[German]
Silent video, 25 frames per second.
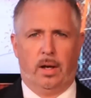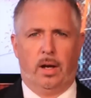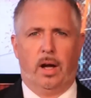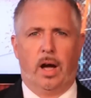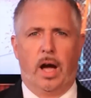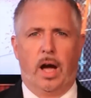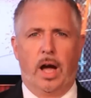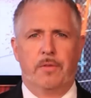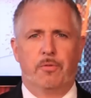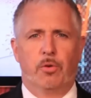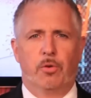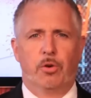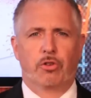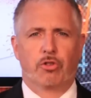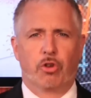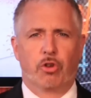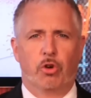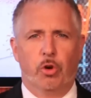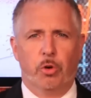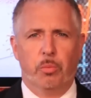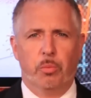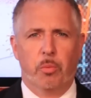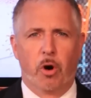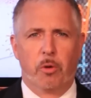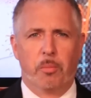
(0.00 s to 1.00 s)
Einen wunderschönen
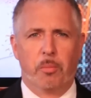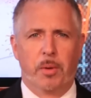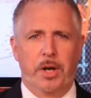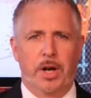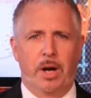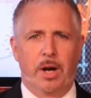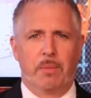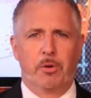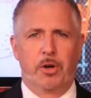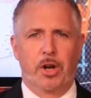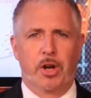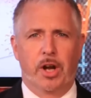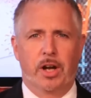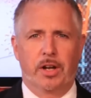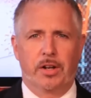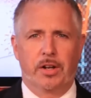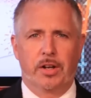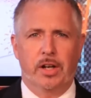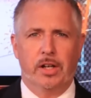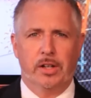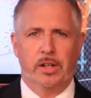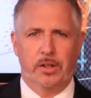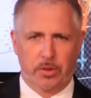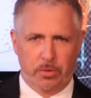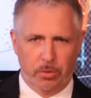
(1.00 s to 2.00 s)
guten Morgen, meine Damen und Herren.
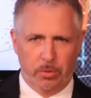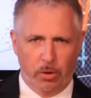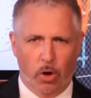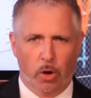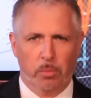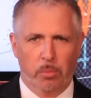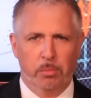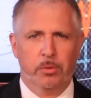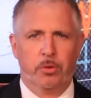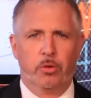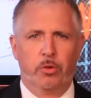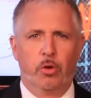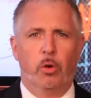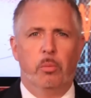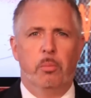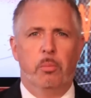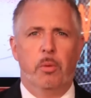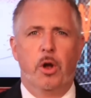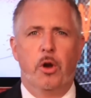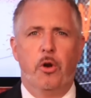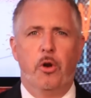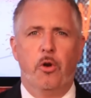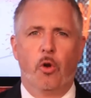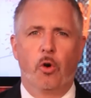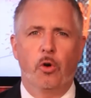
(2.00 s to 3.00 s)
Herzlich willkommen zum
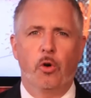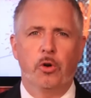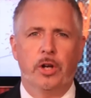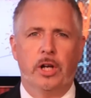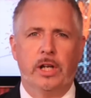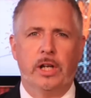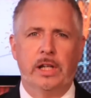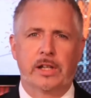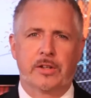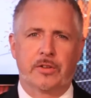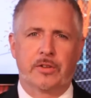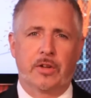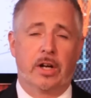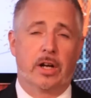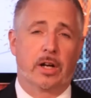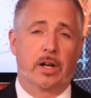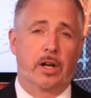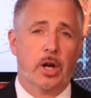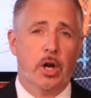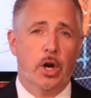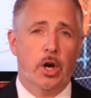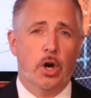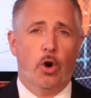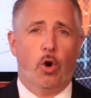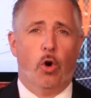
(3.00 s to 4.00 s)
neuen Handelstag
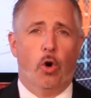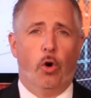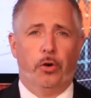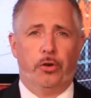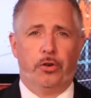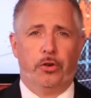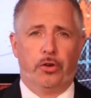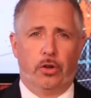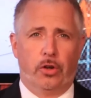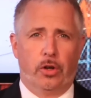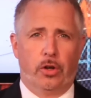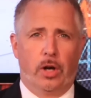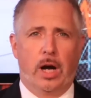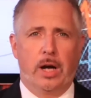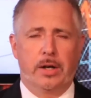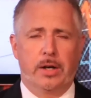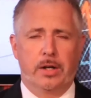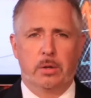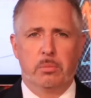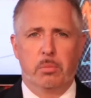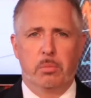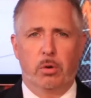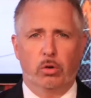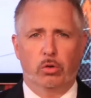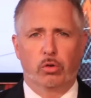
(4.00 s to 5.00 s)
und äh, an
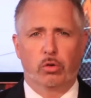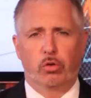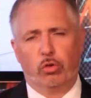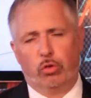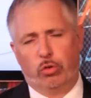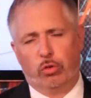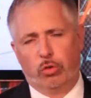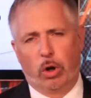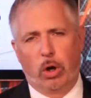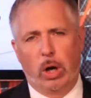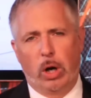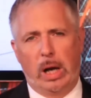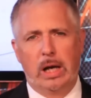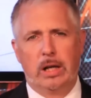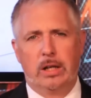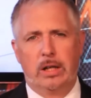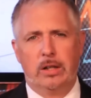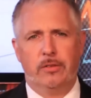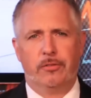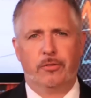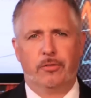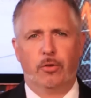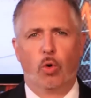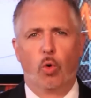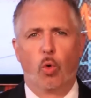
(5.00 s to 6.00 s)
den Börsen
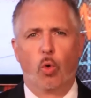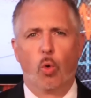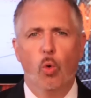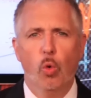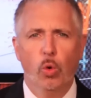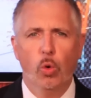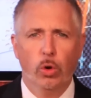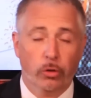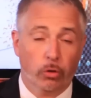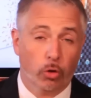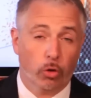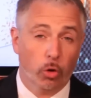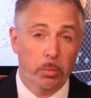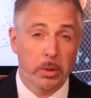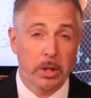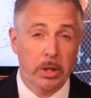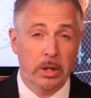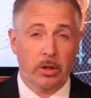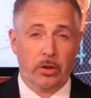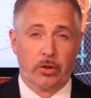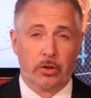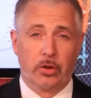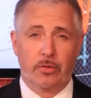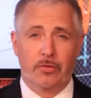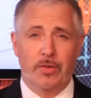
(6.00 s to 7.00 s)
relative Ruhe,
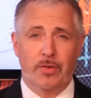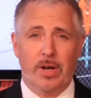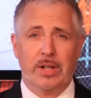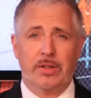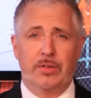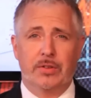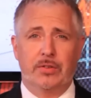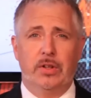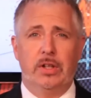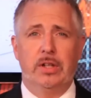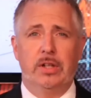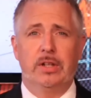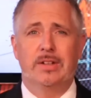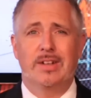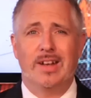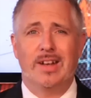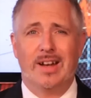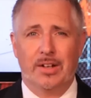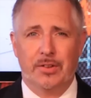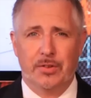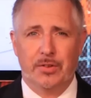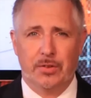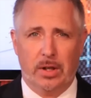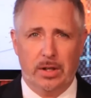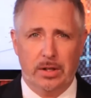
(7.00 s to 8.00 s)
zumindest was den
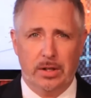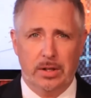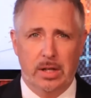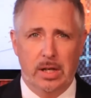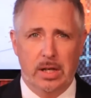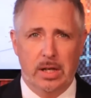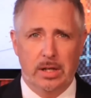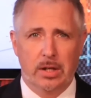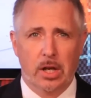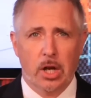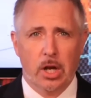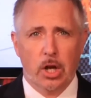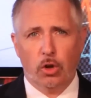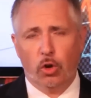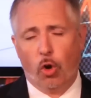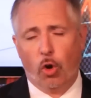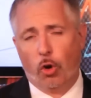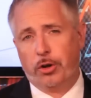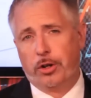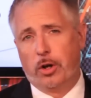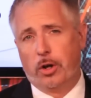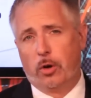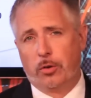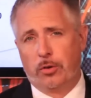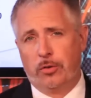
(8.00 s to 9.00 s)
DAX angeht.
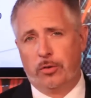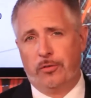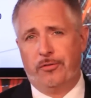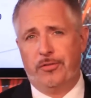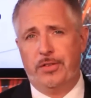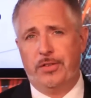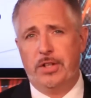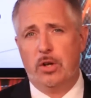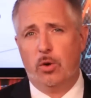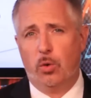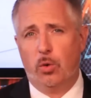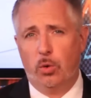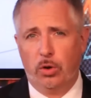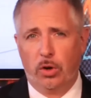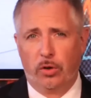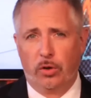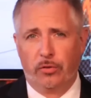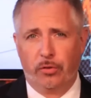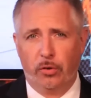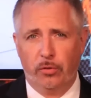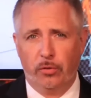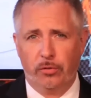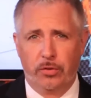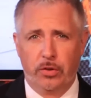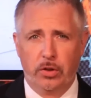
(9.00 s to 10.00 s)

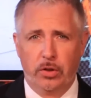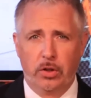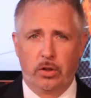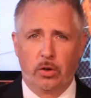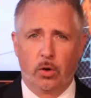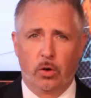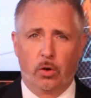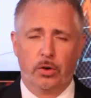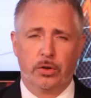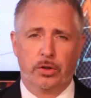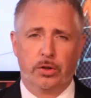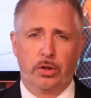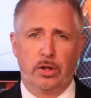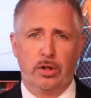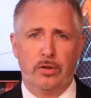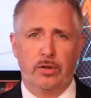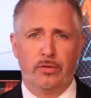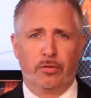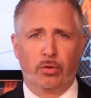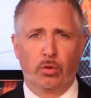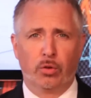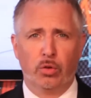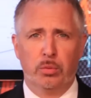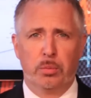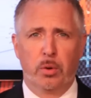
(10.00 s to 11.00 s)
9450 heute die
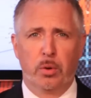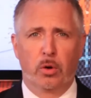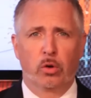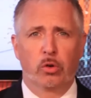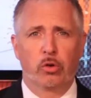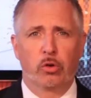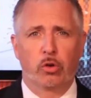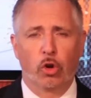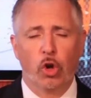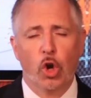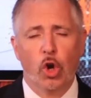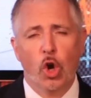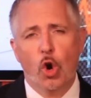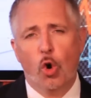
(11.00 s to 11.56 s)
Frühbörse